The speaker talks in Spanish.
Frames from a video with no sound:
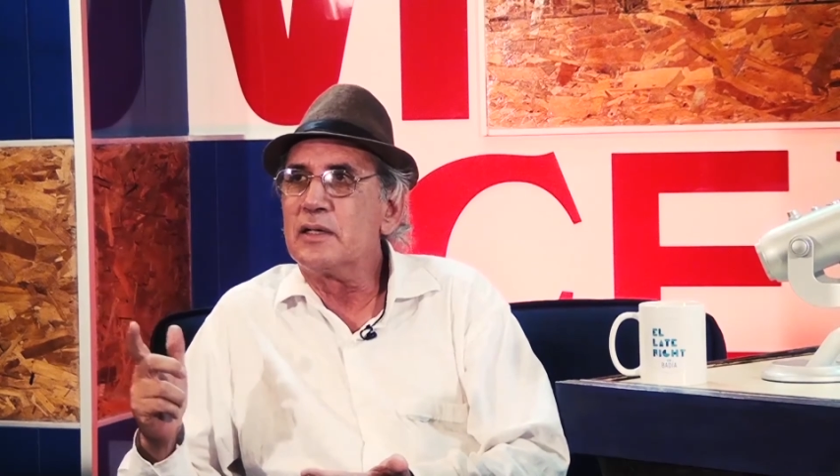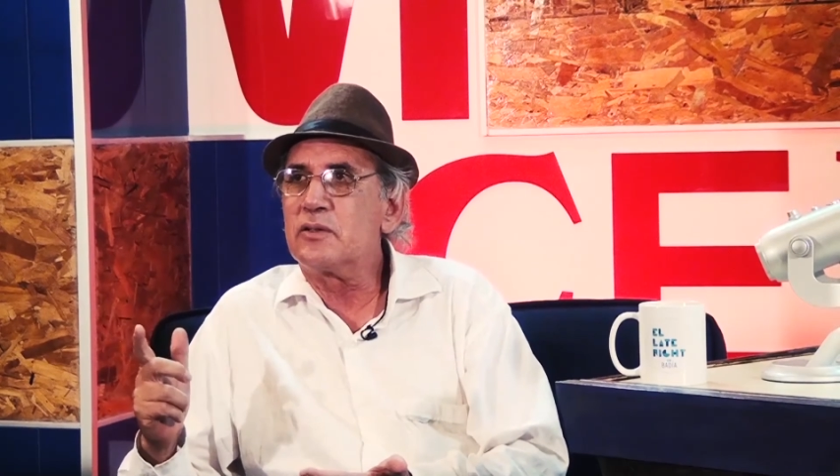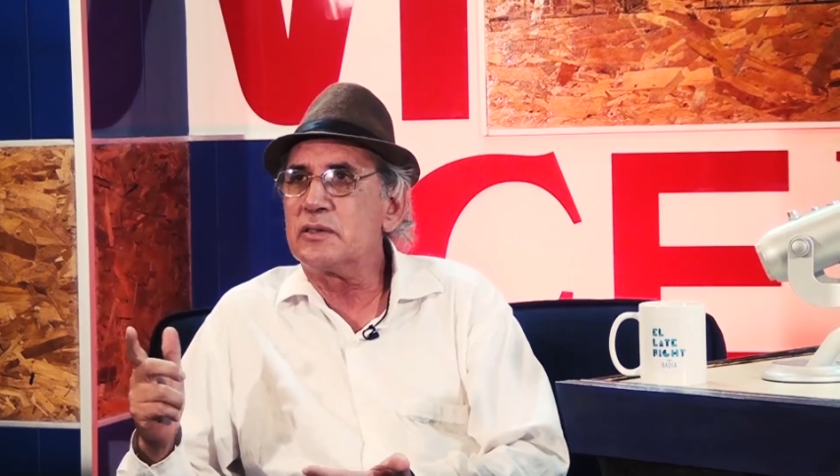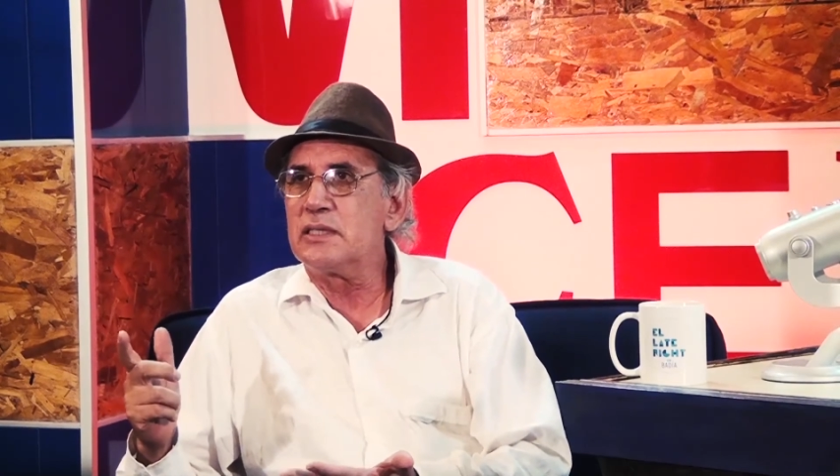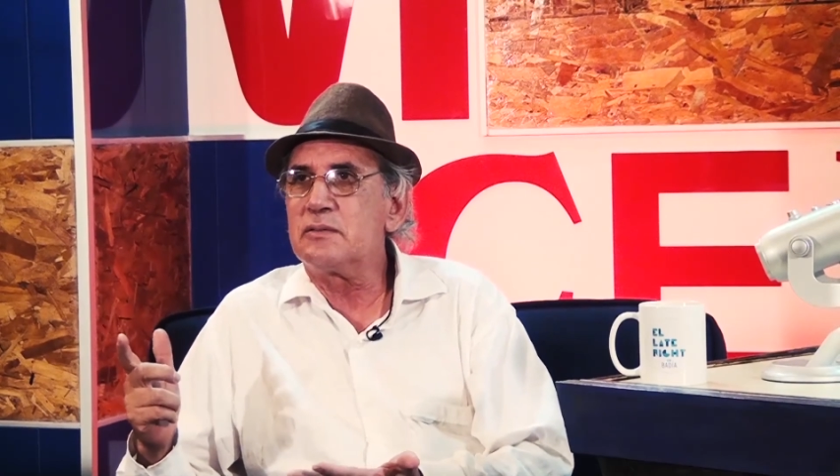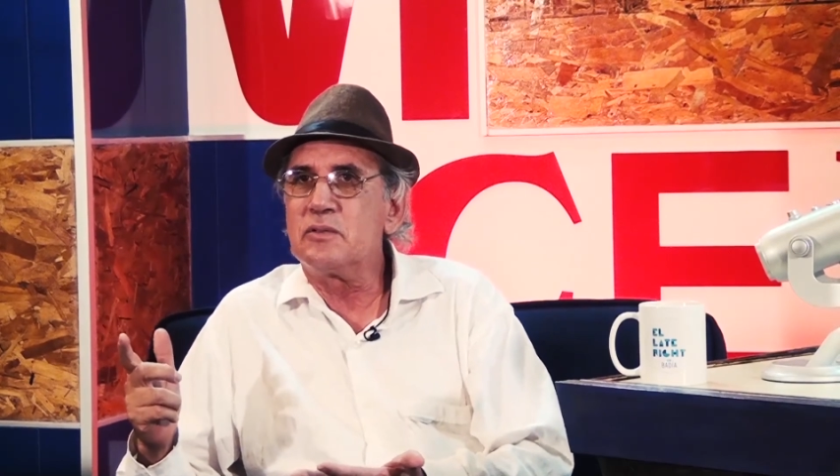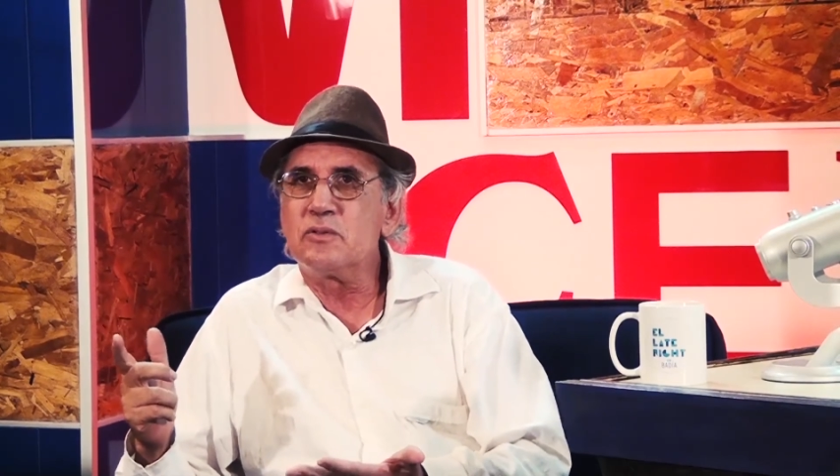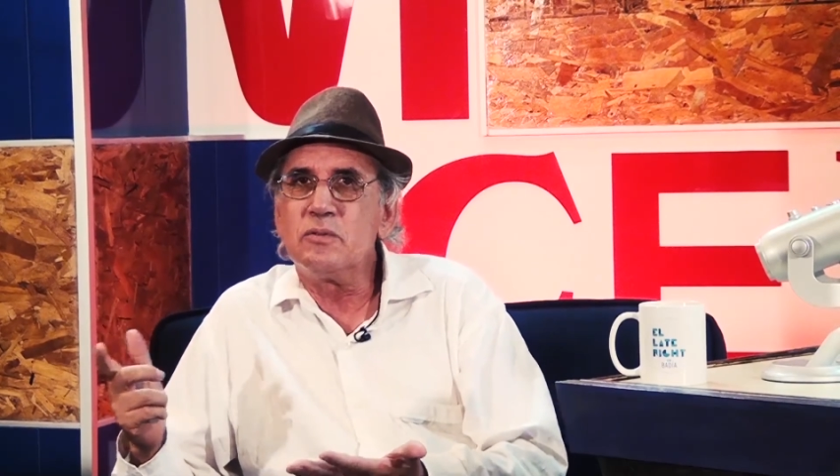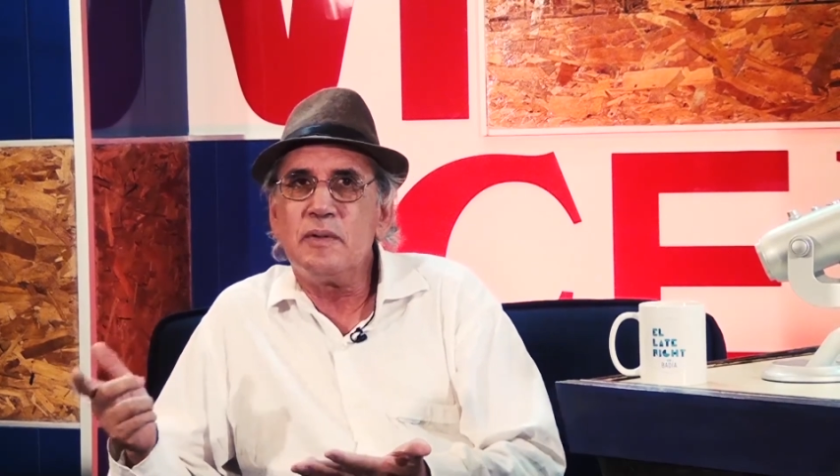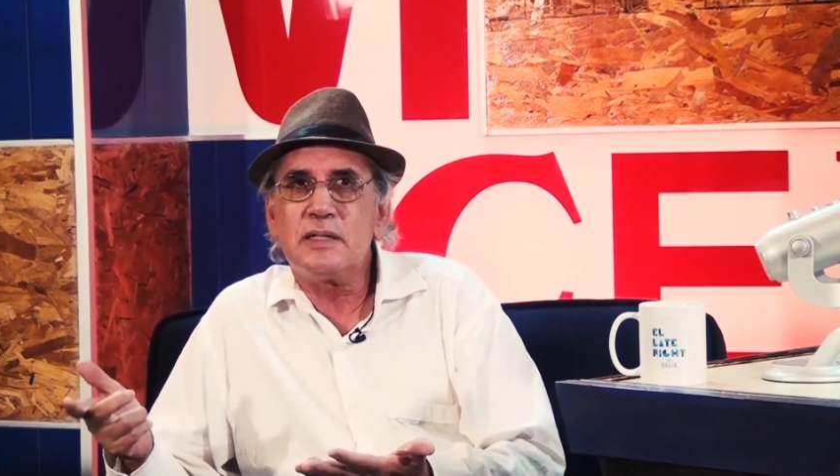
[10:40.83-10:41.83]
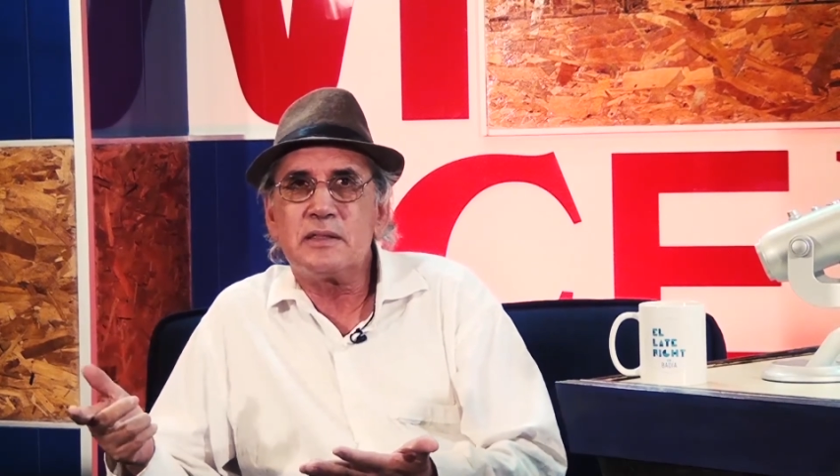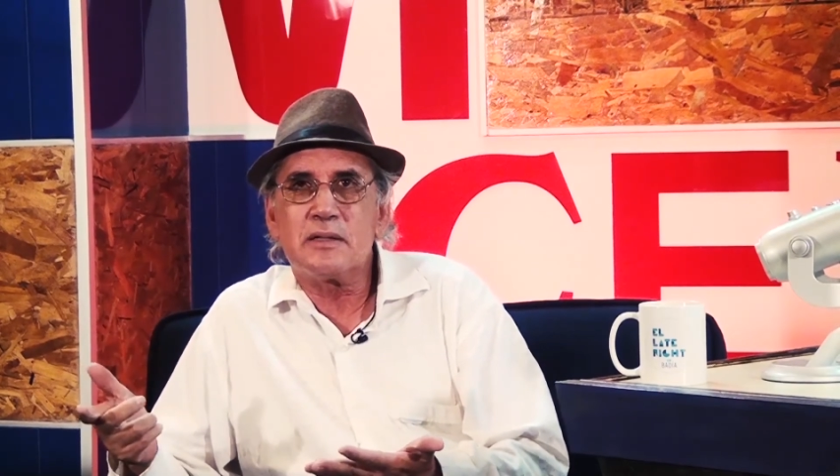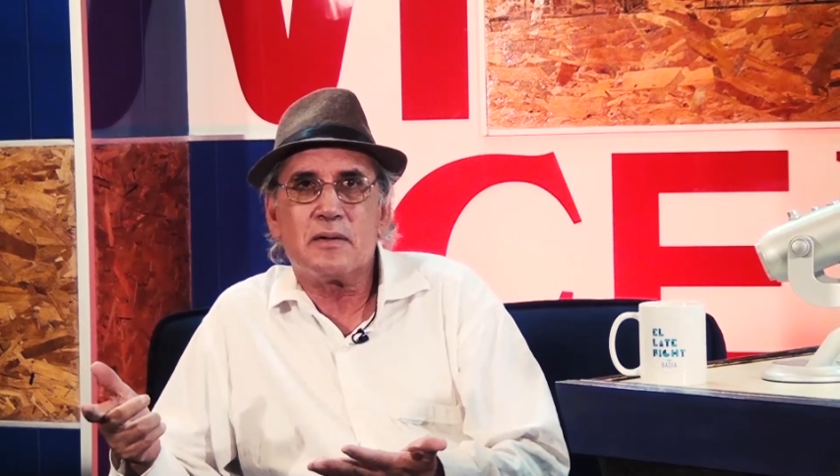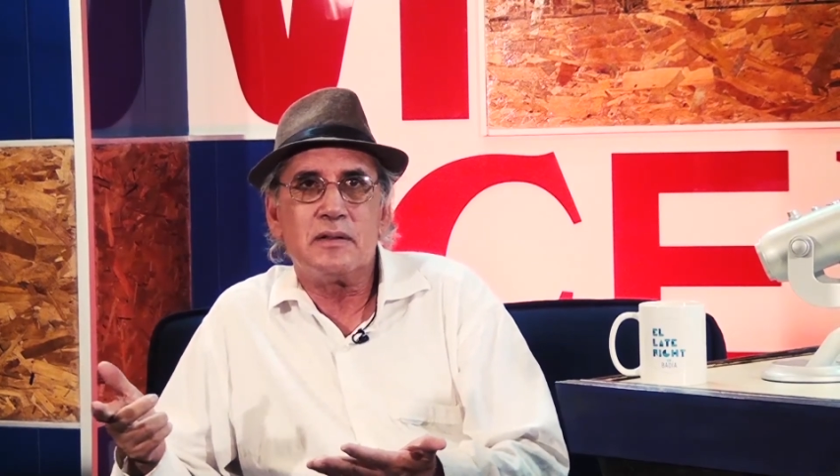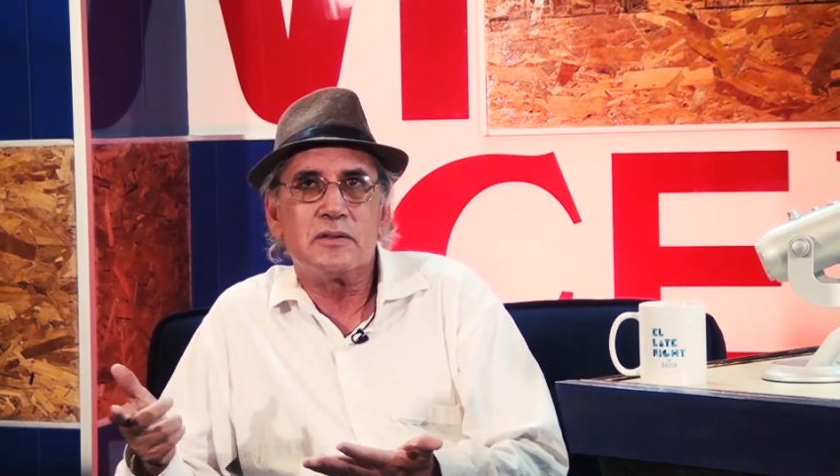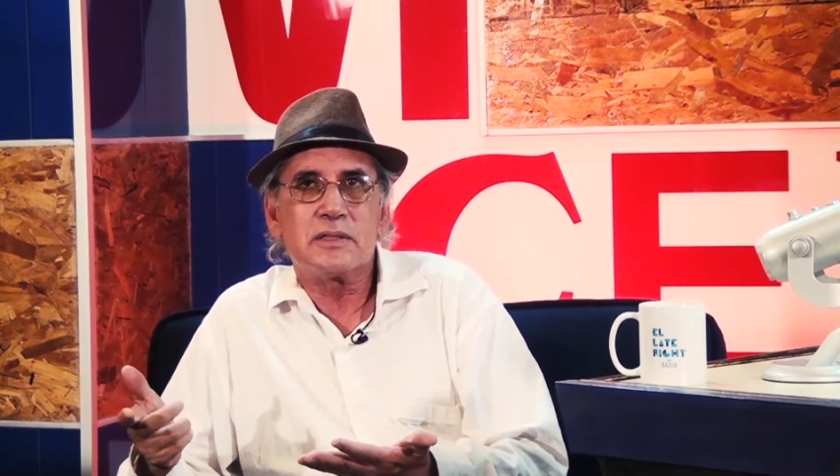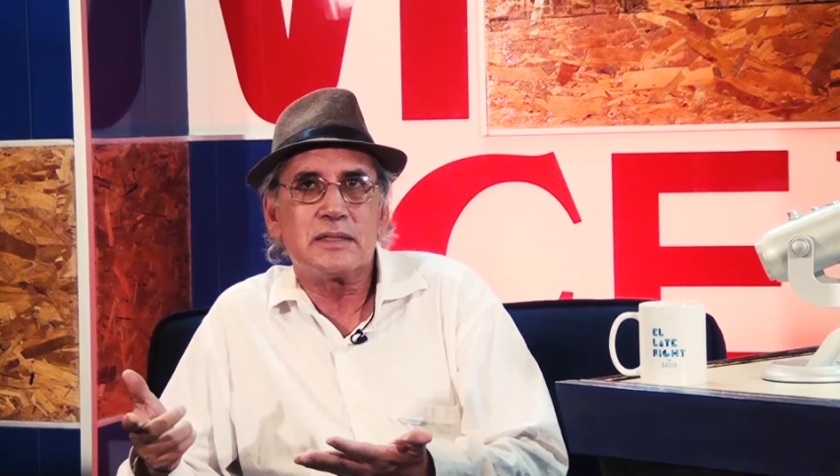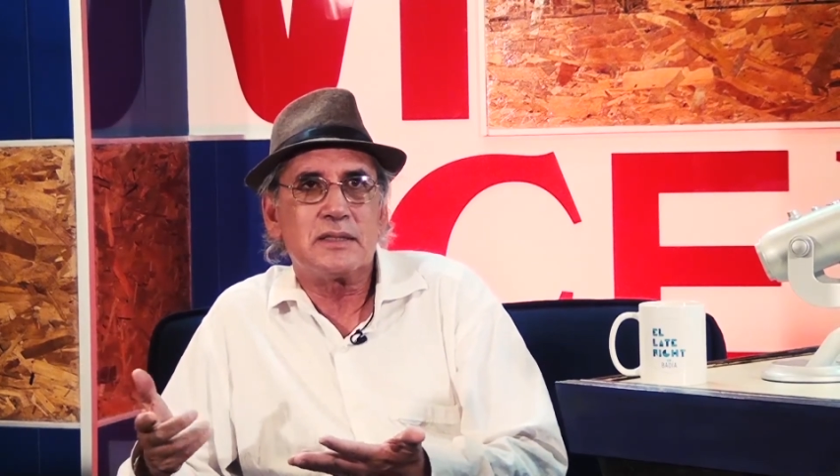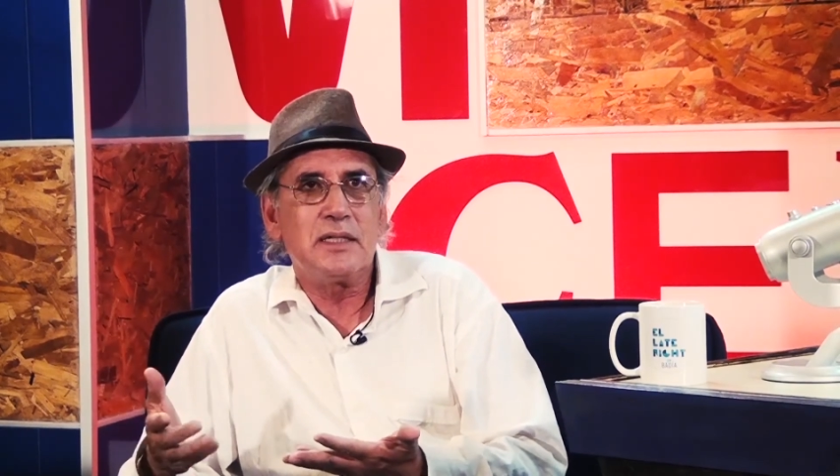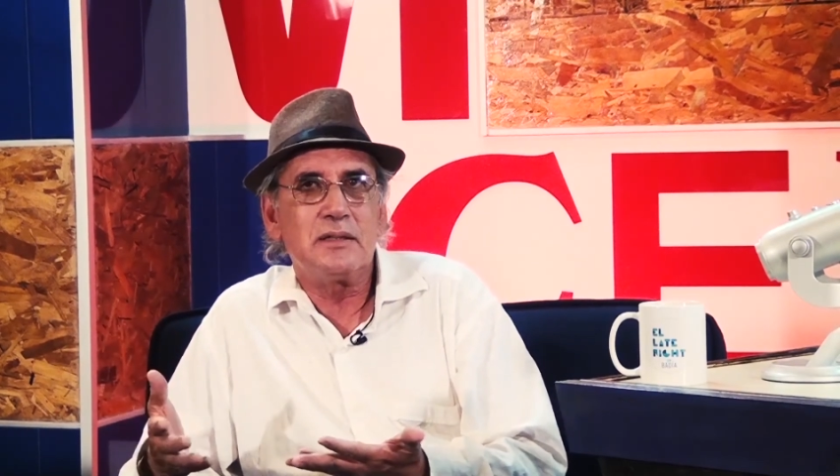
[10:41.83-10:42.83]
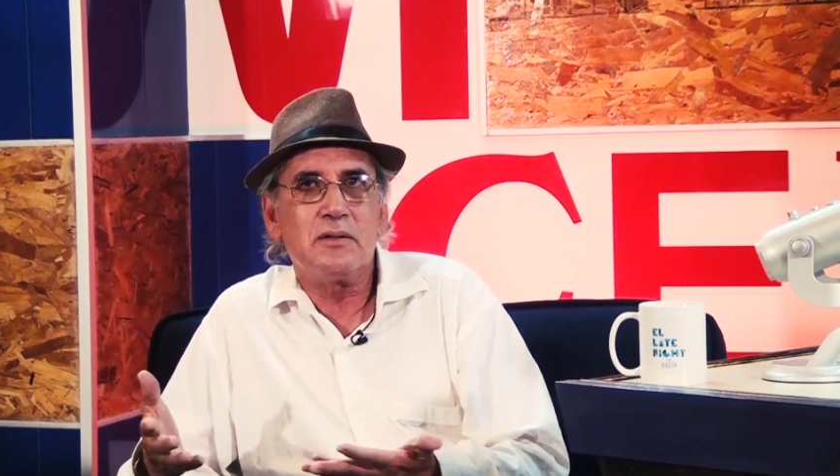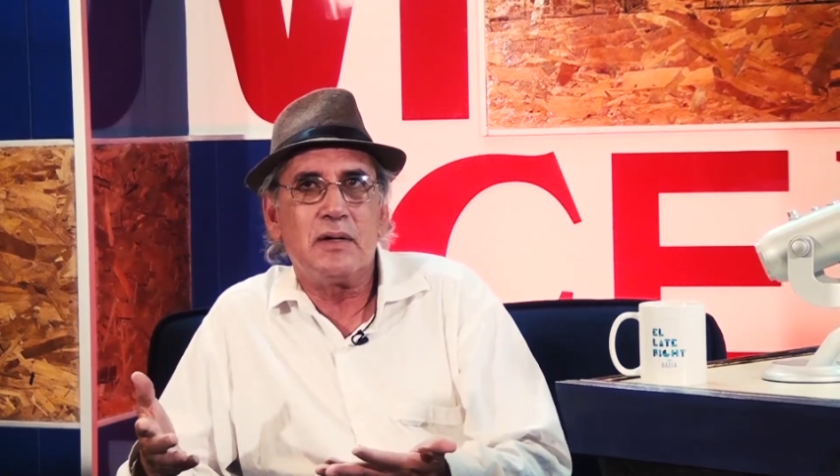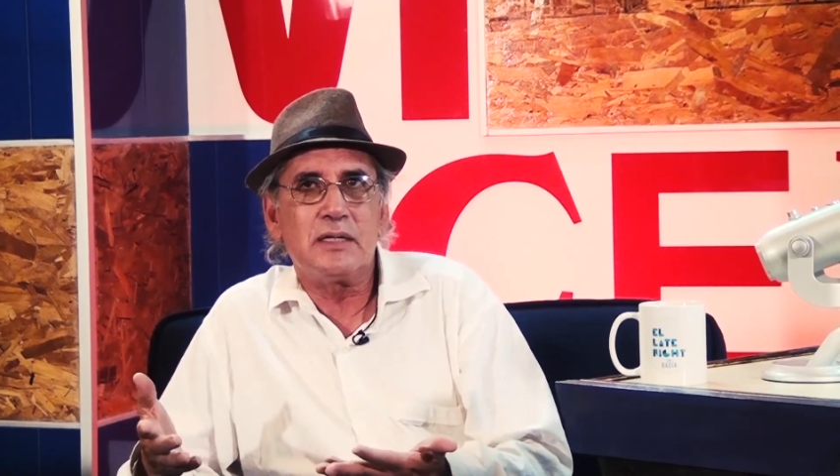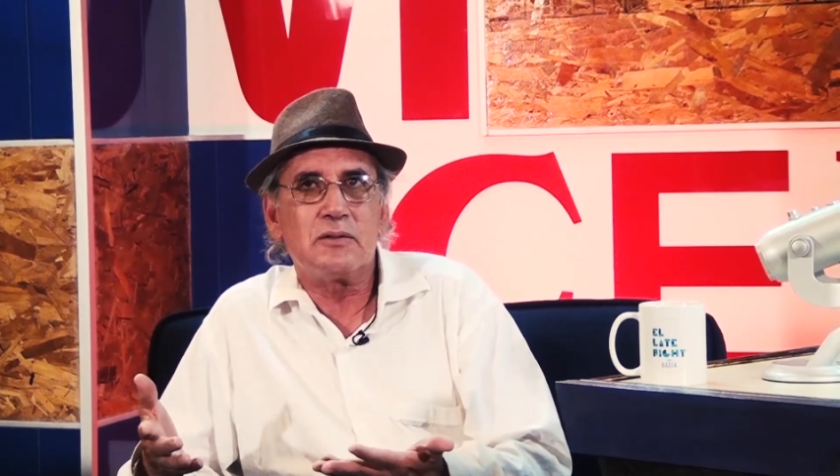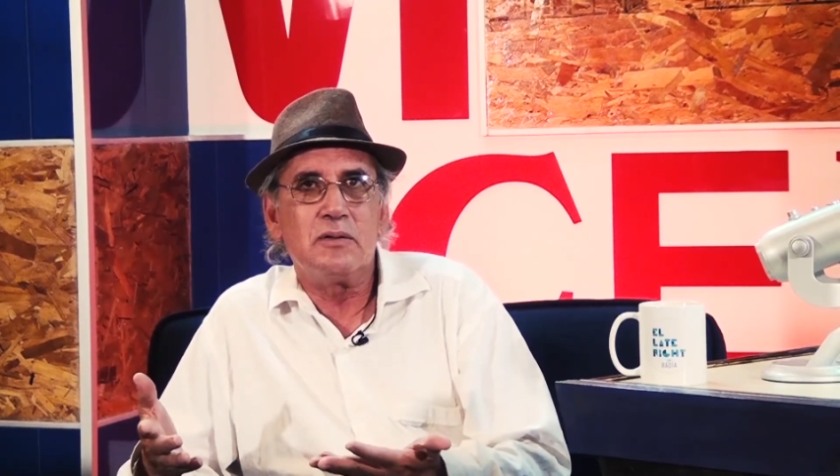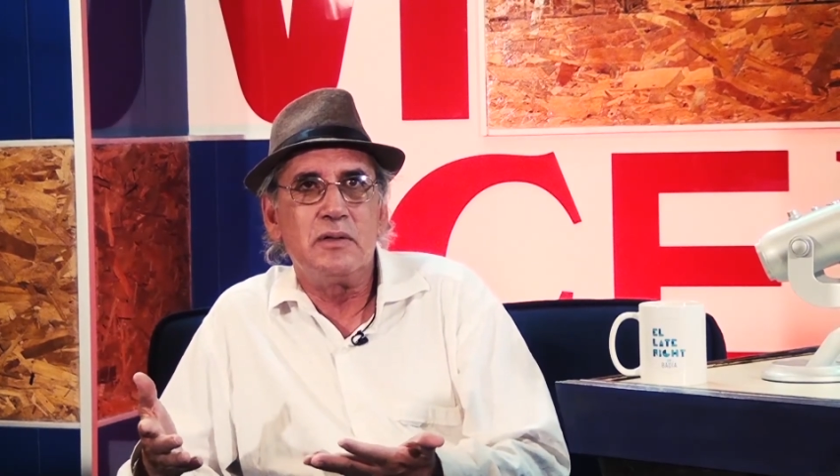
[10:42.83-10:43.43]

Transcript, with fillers: Entonces tú, ves que cuando estás haciendo eso,